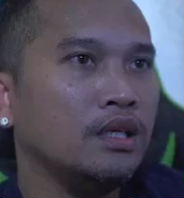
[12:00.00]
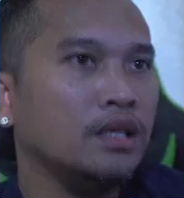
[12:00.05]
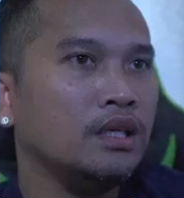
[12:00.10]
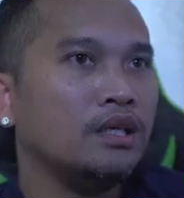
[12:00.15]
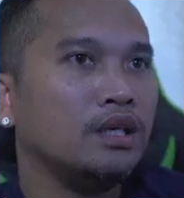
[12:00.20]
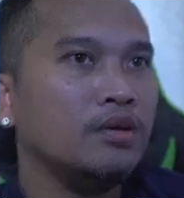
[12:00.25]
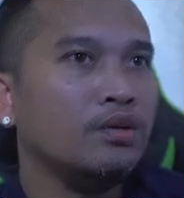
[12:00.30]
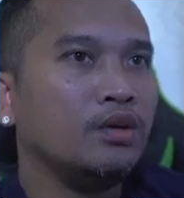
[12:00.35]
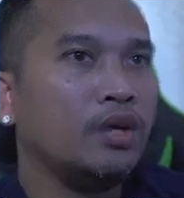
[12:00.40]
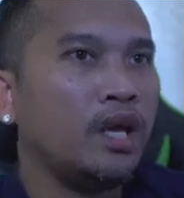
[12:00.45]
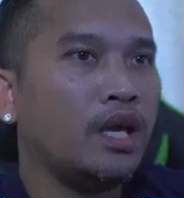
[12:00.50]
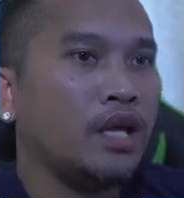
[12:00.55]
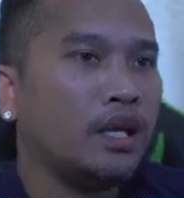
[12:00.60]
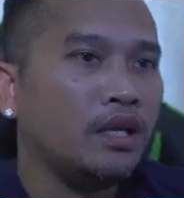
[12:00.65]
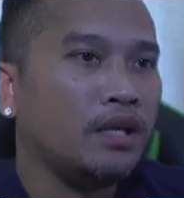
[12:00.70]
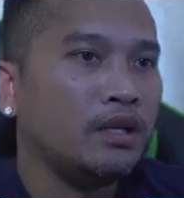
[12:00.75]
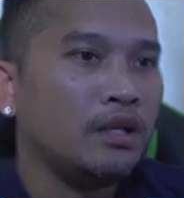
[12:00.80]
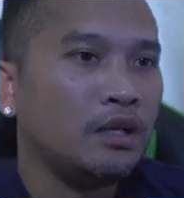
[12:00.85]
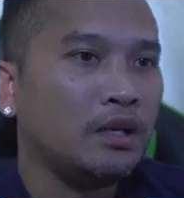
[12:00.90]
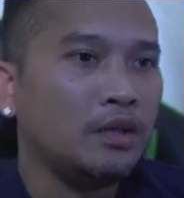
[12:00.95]
ok
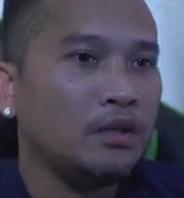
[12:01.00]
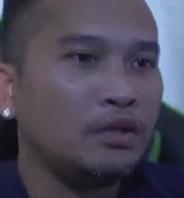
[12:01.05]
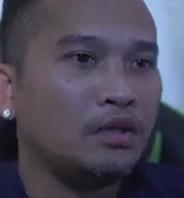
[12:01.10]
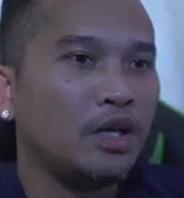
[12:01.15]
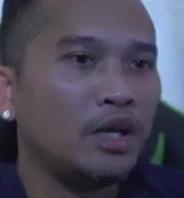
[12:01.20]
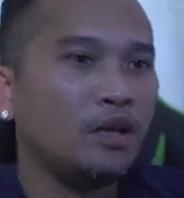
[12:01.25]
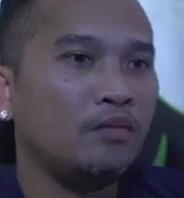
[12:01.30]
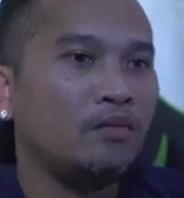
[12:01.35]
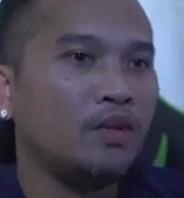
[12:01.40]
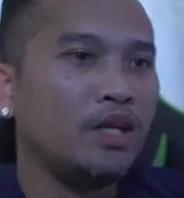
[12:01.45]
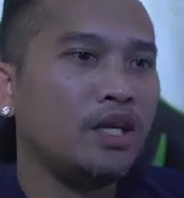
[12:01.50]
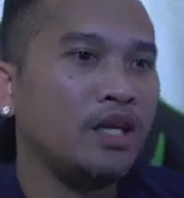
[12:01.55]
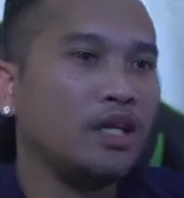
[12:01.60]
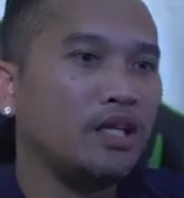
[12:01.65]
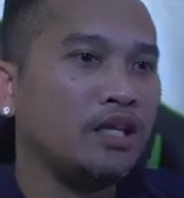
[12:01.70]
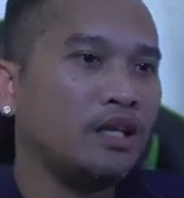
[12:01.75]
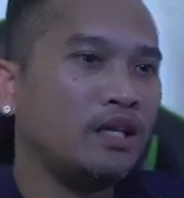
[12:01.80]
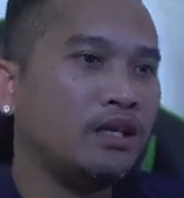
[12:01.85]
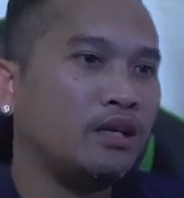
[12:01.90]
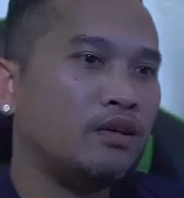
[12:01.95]
đây chị admin ai
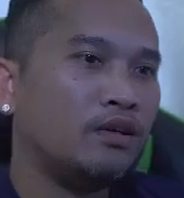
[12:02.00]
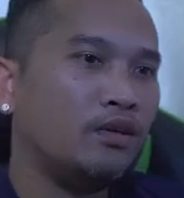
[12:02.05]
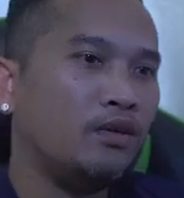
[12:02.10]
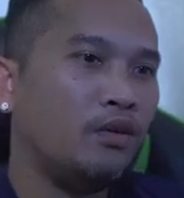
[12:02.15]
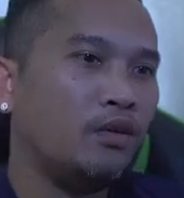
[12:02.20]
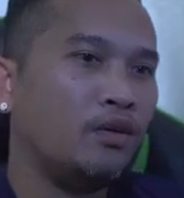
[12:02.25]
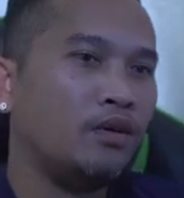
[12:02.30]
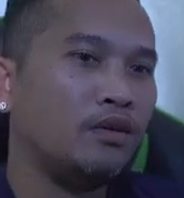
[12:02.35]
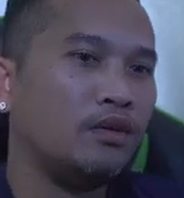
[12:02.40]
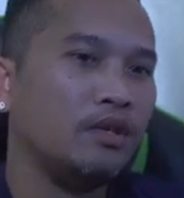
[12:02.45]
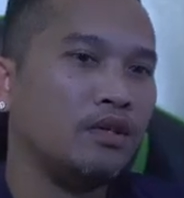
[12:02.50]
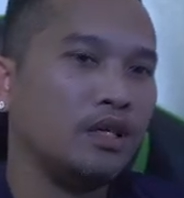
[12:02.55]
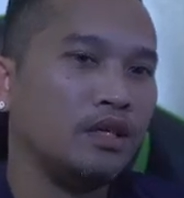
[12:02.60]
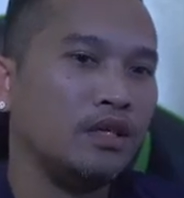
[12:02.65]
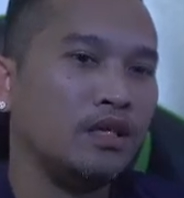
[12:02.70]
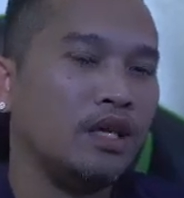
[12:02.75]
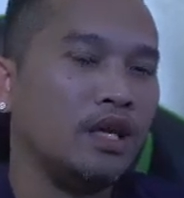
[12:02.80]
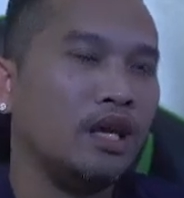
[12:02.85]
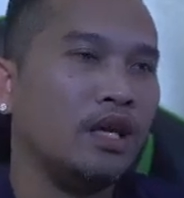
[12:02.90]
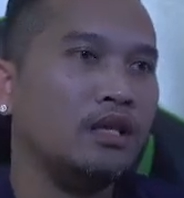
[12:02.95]
thì ở con
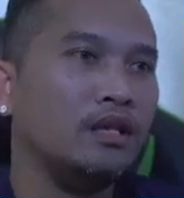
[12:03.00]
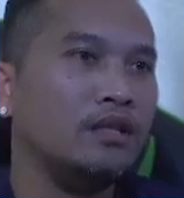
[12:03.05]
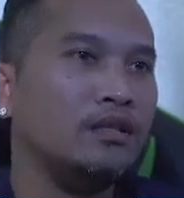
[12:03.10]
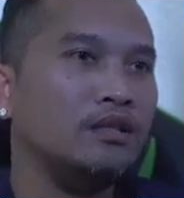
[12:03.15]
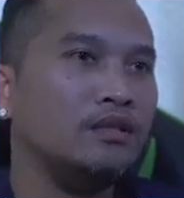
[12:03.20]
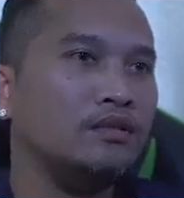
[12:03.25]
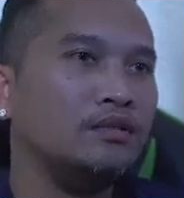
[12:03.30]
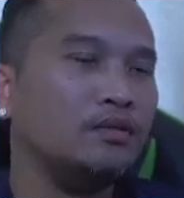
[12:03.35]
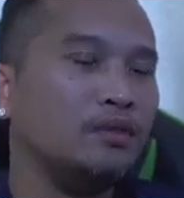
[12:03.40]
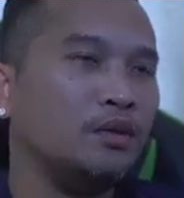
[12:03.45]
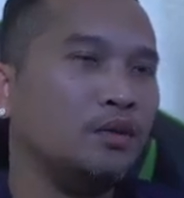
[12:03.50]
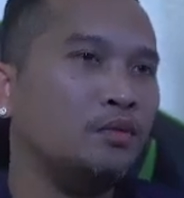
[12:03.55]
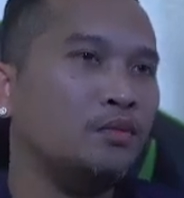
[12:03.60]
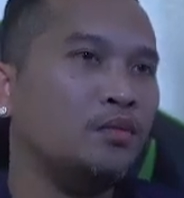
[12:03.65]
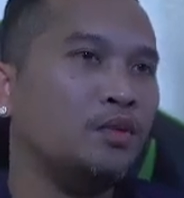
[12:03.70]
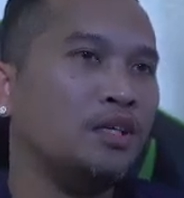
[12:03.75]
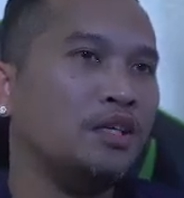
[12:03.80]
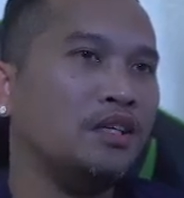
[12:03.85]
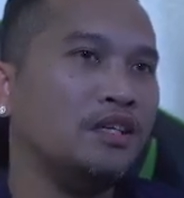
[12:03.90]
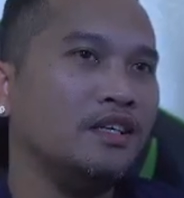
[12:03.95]
đã cho
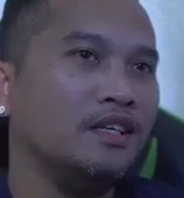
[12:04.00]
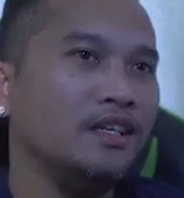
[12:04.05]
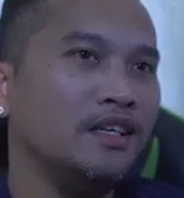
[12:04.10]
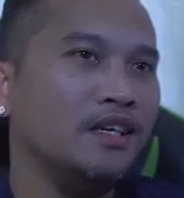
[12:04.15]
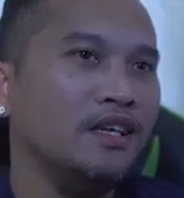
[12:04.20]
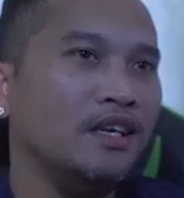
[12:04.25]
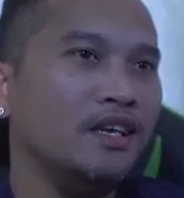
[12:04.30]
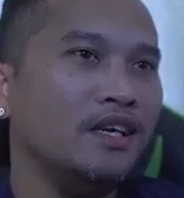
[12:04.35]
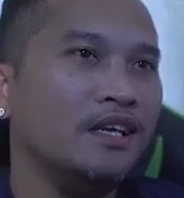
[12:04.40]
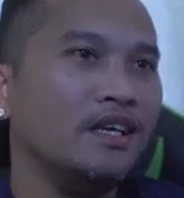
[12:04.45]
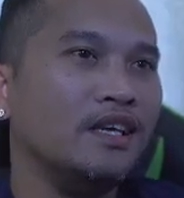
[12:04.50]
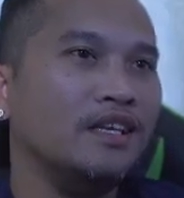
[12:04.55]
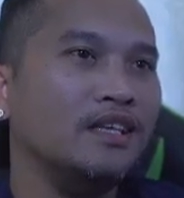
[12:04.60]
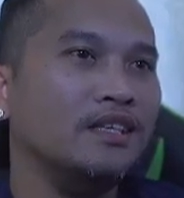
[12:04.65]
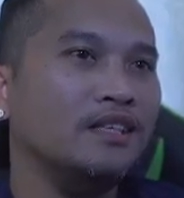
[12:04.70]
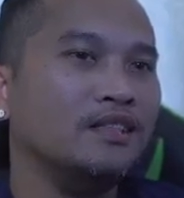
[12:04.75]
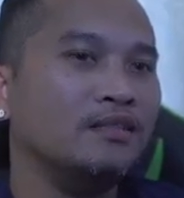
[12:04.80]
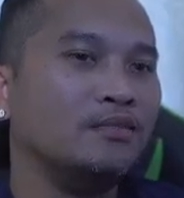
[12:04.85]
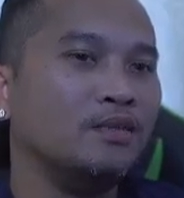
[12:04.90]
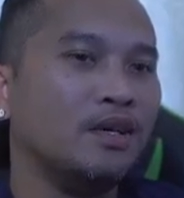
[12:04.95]
mơ
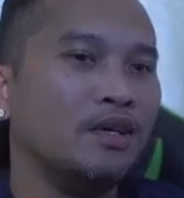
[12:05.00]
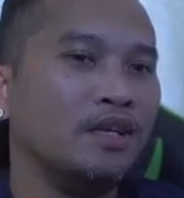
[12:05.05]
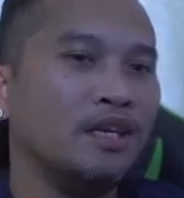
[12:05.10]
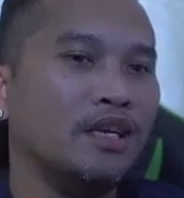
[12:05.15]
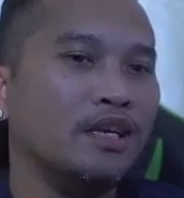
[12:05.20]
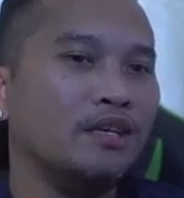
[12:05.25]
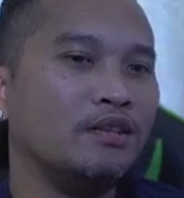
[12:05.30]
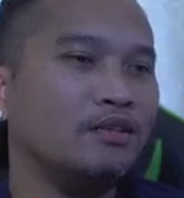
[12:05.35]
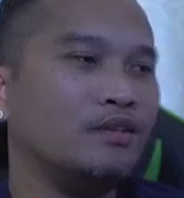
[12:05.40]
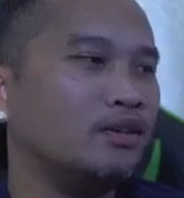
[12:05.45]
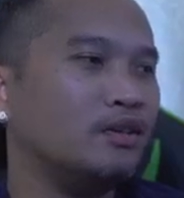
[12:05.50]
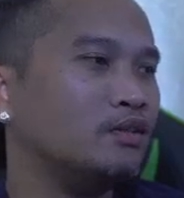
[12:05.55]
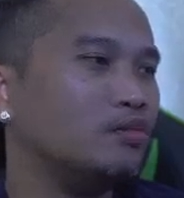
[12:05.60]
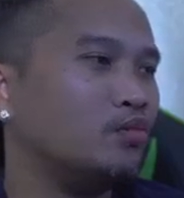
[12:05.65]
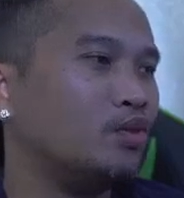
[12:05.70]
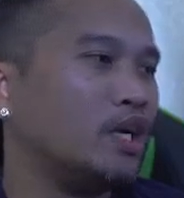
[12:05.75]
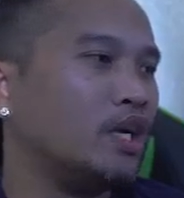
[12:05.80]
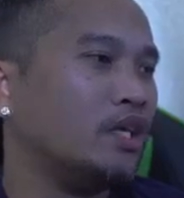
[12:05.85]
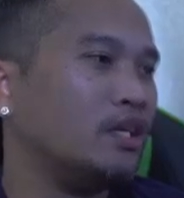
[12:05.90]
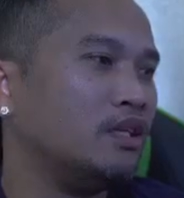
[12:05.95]
thì small này toàn sầm
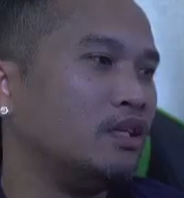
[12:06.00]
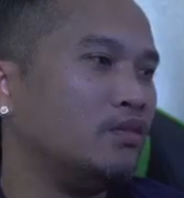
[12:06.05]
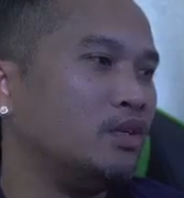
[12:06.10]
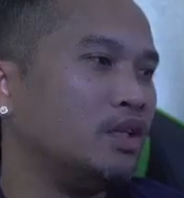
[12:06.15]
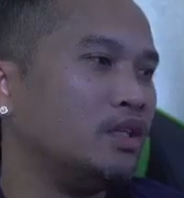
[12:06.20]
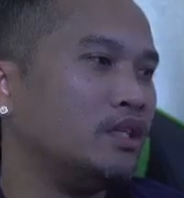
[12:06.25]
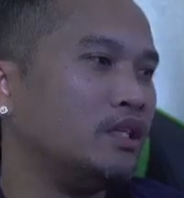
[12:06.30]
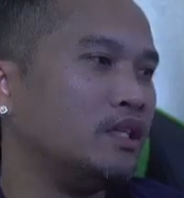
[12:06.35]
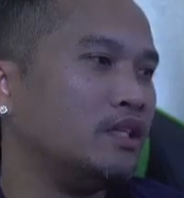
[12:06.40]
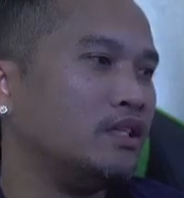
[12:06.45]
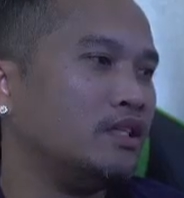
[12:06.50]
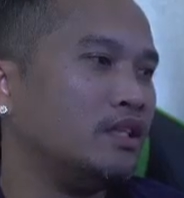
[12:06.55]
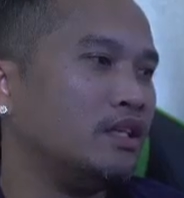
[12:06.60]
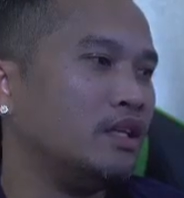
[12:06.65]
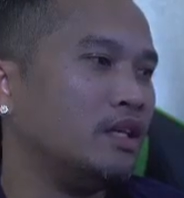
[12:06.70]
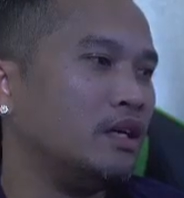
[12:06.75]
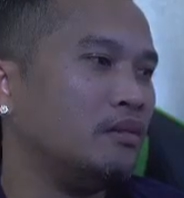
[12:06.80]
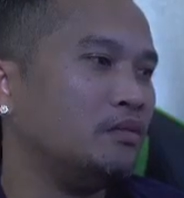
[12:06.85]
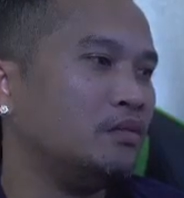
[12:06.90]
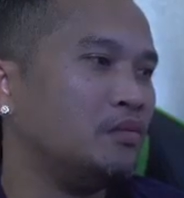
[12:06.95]
rạ tiệt phía chân này
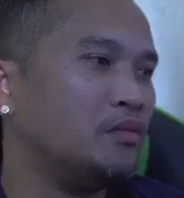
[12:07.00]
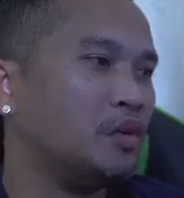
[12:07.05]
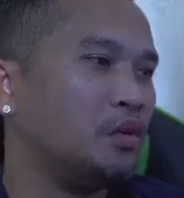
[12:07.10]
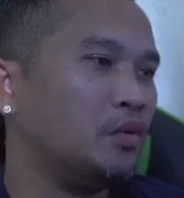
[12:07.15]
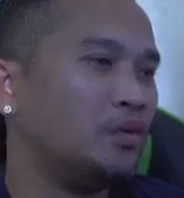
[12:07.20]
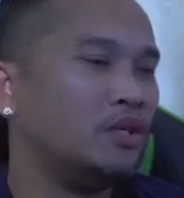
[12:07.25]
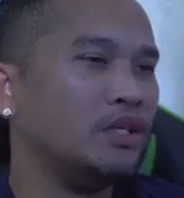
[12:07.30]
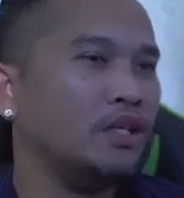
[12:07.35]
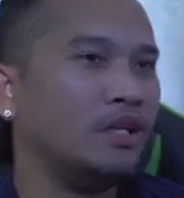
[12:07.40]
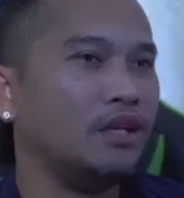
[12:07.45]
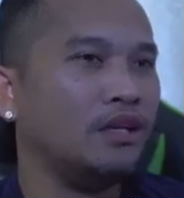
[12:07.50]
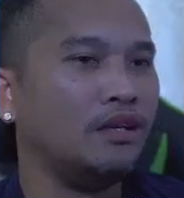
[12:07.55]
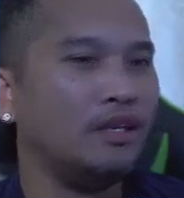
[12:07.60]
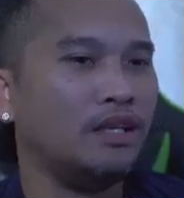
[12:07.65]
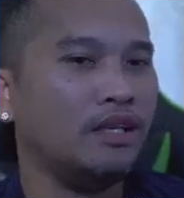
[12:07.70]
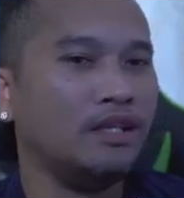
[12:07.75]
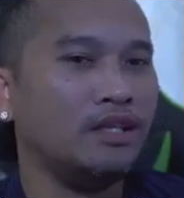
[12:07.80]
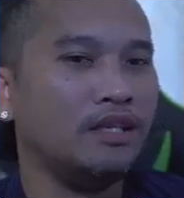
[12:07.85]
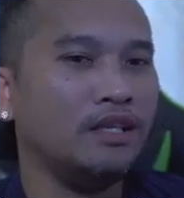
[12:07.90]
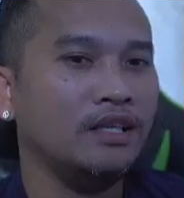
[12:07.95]
âm ôi này lấy